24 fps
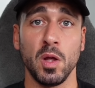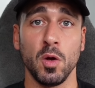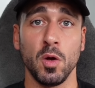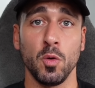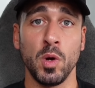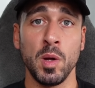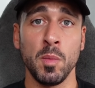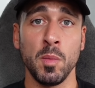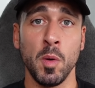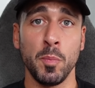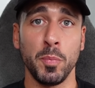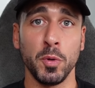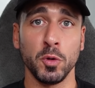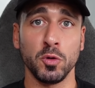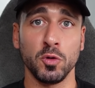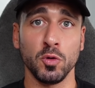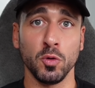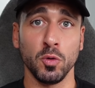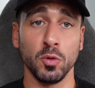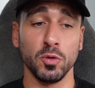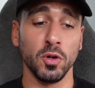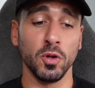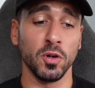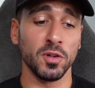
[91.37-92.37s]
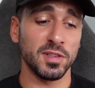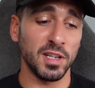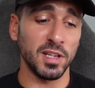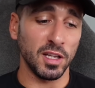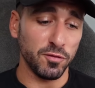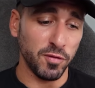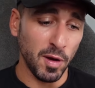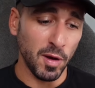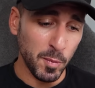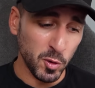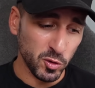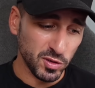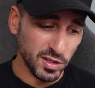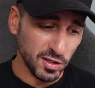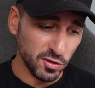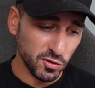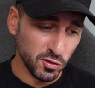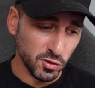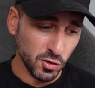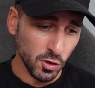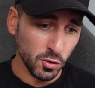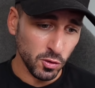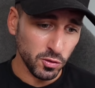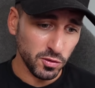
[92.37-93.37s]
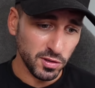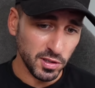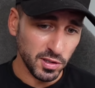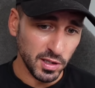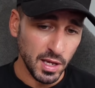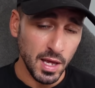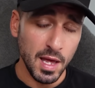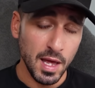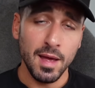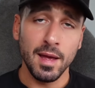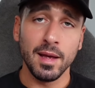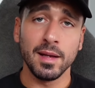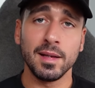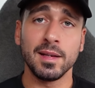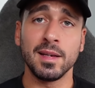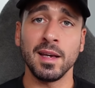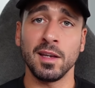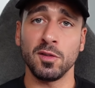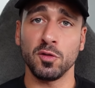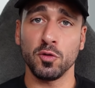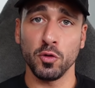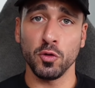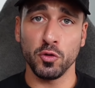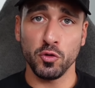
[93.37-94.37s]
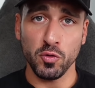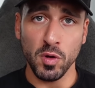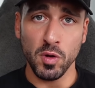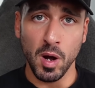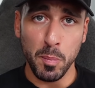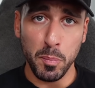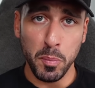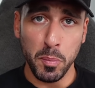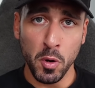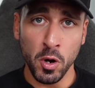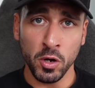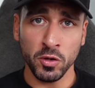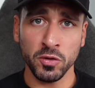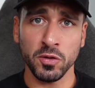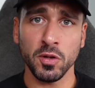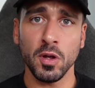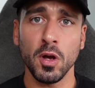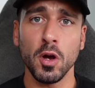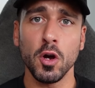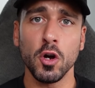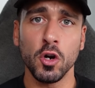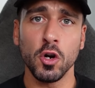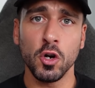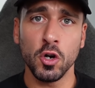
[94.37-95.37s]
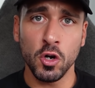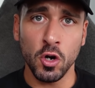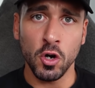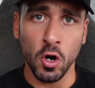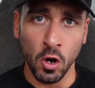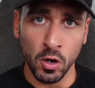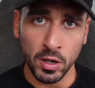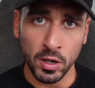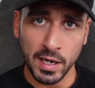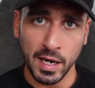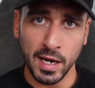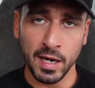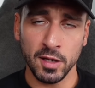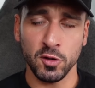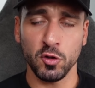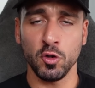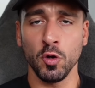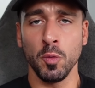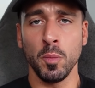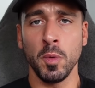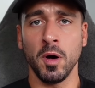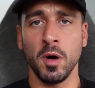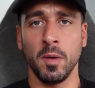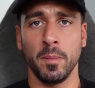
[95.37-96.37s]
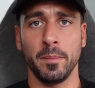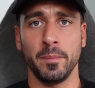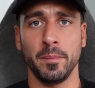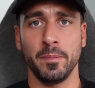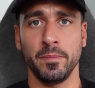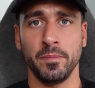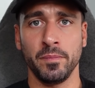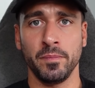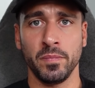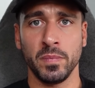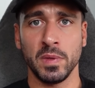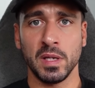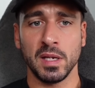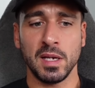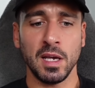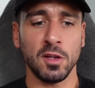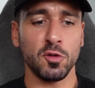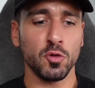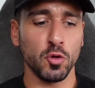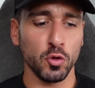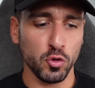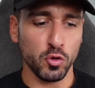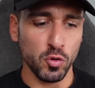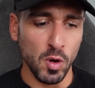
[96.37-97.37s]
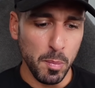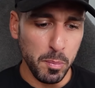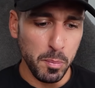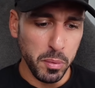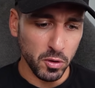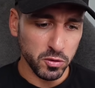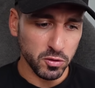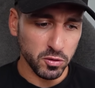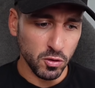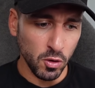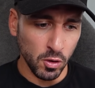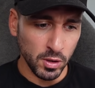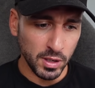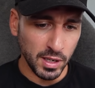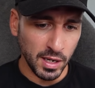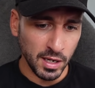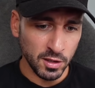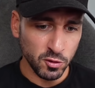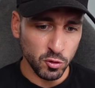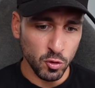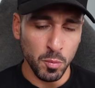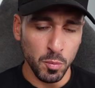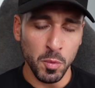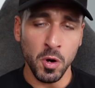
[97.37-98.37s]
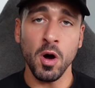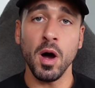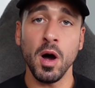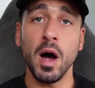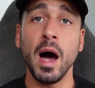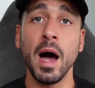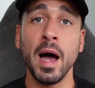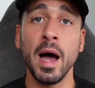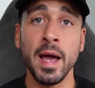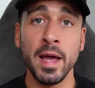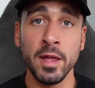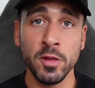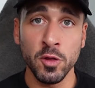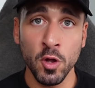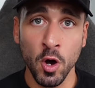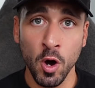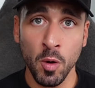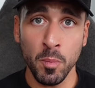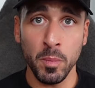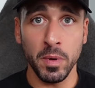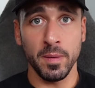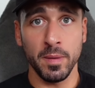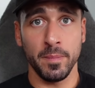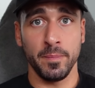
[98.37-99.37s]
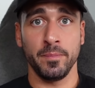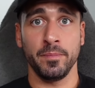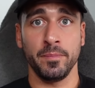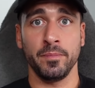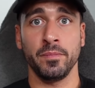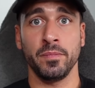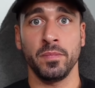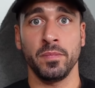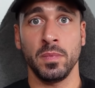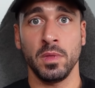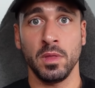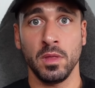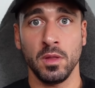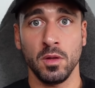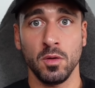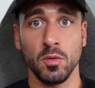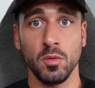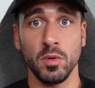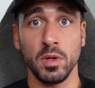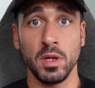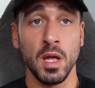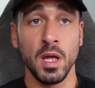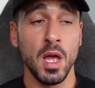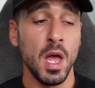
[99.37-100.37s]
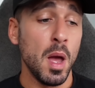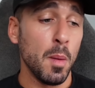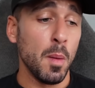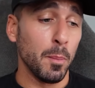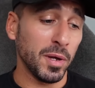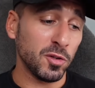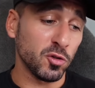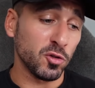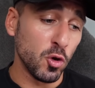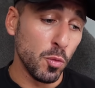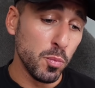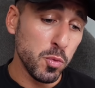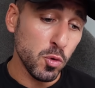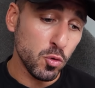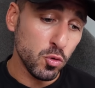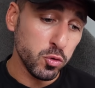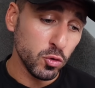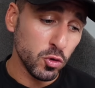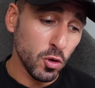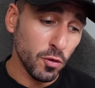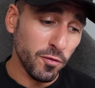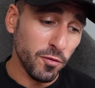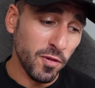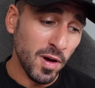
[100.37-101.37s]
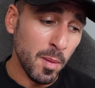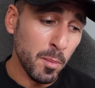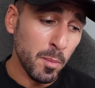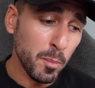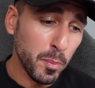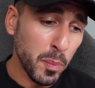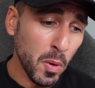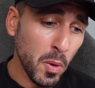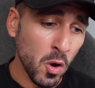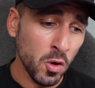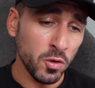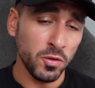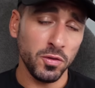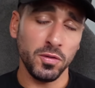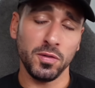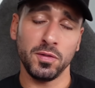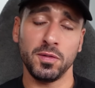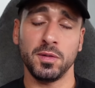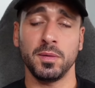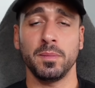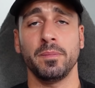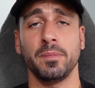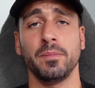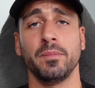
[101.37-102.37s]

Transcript: Oui, mon poteau, donc cette fameuse question, c'est qu'est-ce que tu apportes concrètement Qu'est-ce que tu apportes concrètement à un homme Oui, parce que beaucoup de femmes pensent